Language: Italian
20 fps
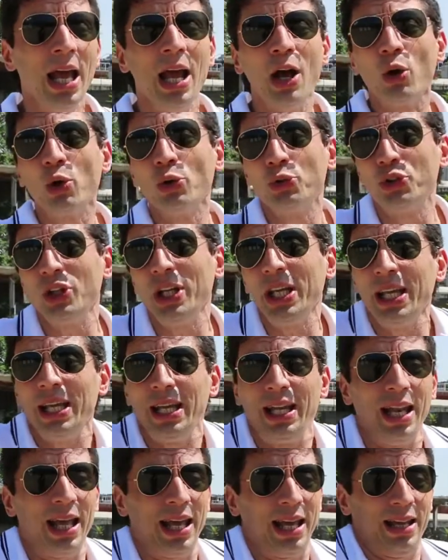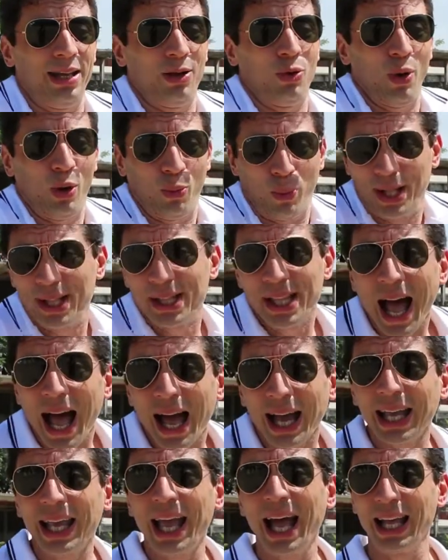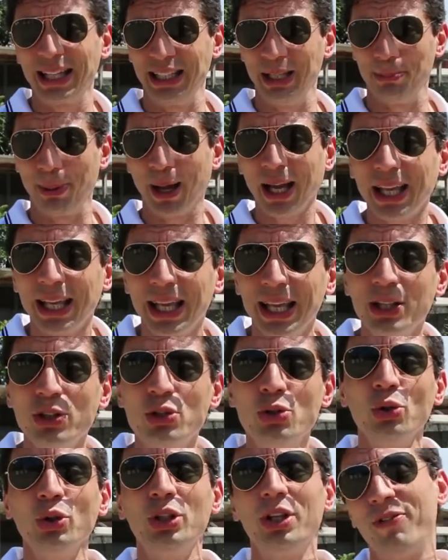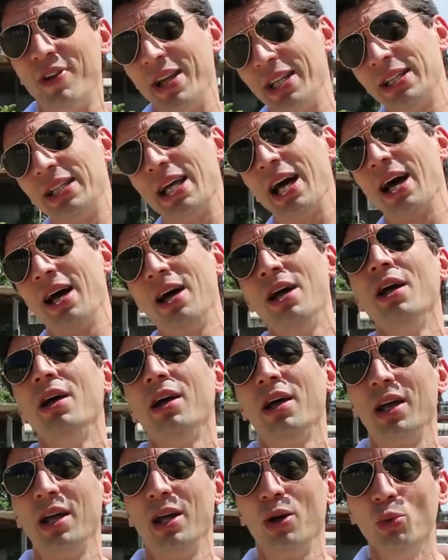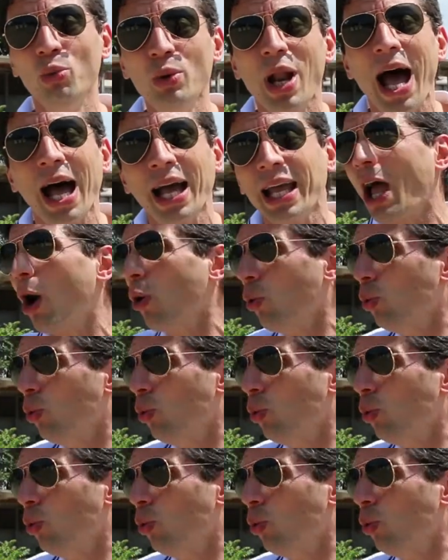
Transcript: Così quest'area di parcheggio diventa eh, un'area